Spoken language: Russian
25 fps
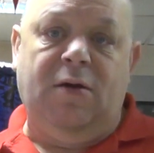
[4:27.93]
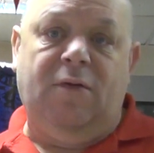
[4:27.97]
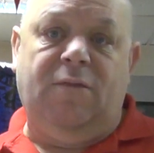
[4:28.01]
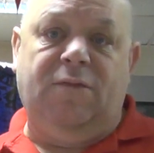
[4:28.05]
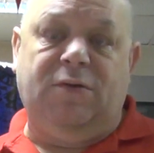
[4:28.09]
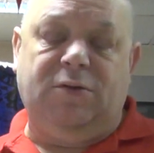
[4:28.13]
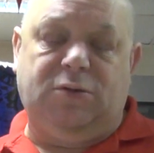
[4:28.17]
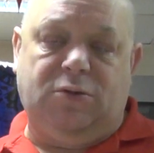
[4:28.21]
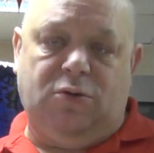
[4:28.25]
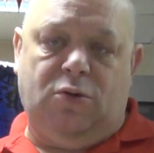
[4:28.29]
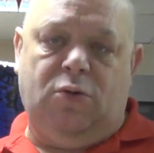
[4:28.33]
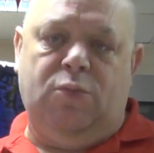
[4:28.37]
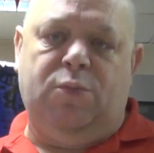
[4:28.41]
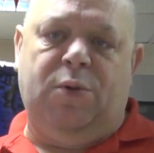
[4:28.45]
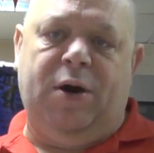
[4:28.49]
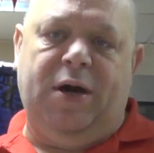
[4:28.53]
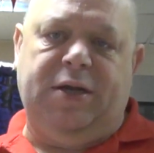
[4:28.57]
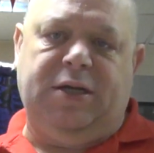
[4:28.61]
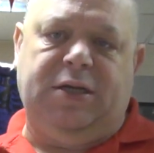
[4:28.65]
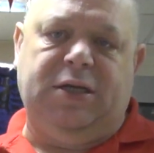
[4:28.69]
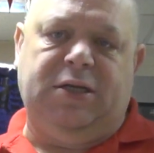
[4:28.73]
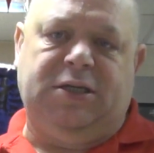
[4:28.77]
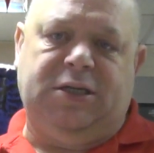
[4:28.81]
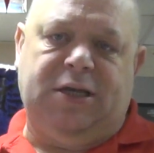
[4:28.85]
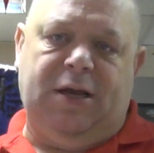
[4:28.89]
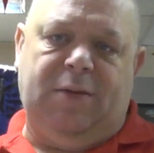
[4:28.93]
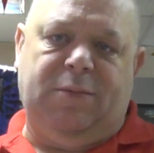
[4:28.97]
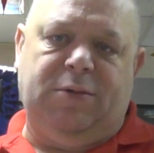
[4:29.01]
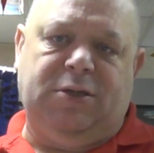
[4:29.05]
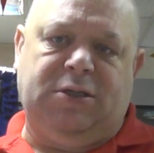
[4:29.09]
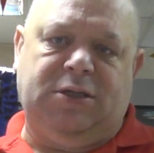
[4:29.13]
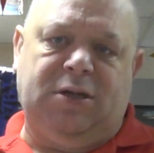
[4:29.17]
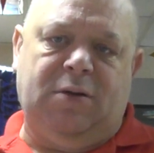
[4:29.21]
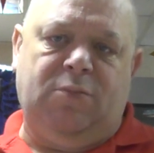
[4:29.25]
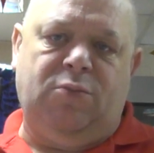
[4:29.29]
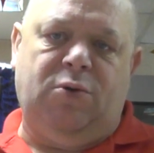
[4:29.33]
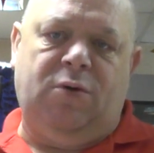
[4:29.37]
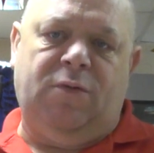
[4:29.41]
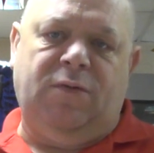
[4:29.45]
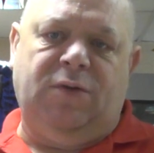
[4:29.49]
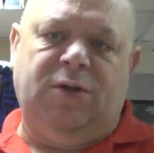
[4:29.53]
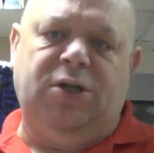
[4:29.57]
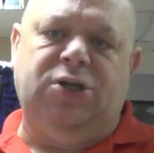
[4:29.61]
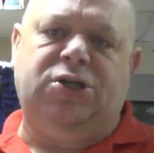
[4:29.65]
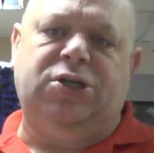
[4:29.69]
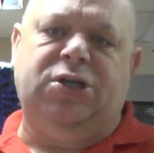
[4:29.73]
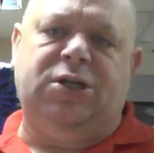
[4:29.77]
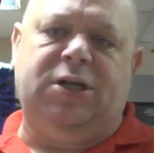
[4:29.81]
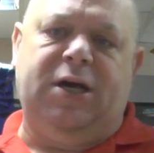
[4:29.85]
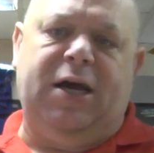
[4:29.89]
Вы зарубаетесь сами собой. Вы
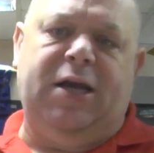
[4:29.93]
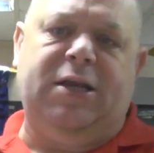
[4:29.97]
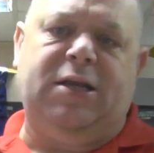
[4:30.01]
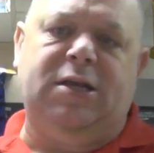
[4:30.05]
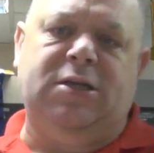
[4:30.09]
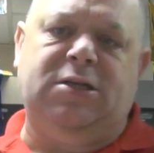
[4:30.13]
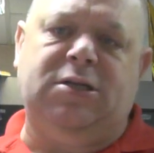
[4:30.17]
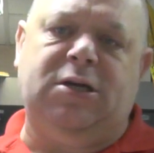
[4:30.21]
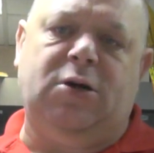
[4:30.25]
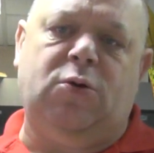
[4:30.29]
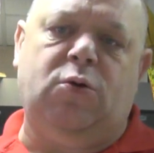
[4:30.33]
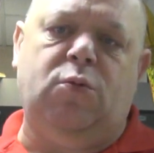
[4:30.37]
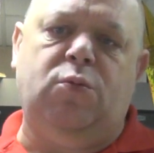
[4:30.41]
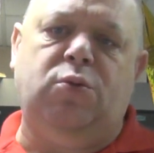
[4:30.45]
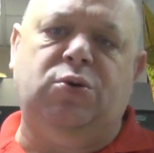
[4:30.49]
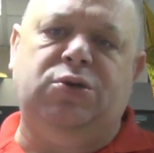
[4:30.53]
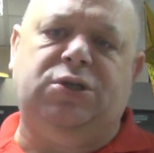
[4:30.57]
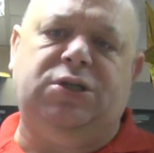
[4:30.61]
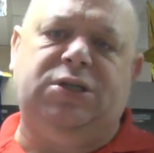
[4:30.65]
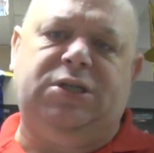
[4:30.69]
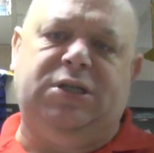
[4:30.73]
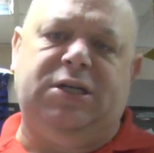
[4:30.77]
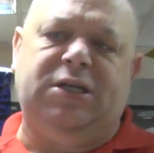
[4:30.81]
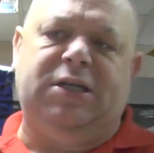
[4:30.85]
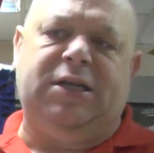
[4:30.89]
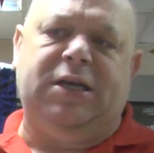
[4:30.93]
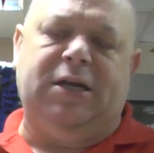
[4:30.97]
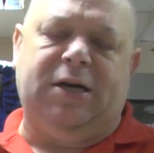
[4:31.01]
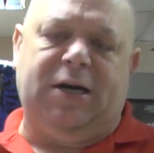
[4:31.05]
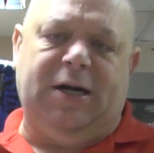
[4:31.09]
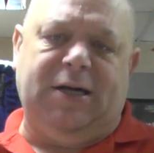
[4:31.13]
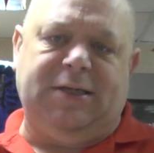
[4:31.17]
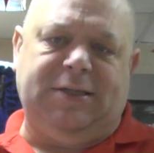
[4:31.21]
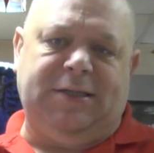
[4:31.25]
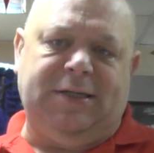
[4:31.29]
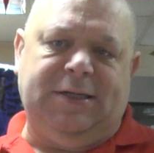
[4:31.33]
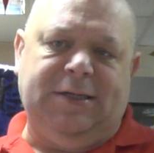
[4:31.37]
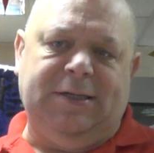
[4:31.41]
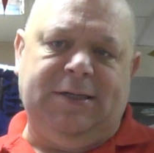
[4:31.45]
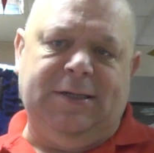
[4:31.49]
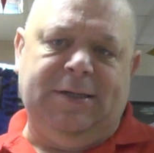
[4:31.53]
начинаете зарубу с 10 раз,